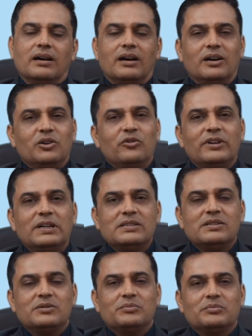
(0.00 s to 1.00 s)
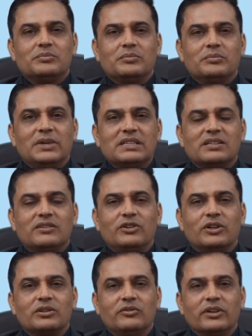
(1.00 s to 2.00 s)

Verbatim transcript: Hello friends, myself Dr.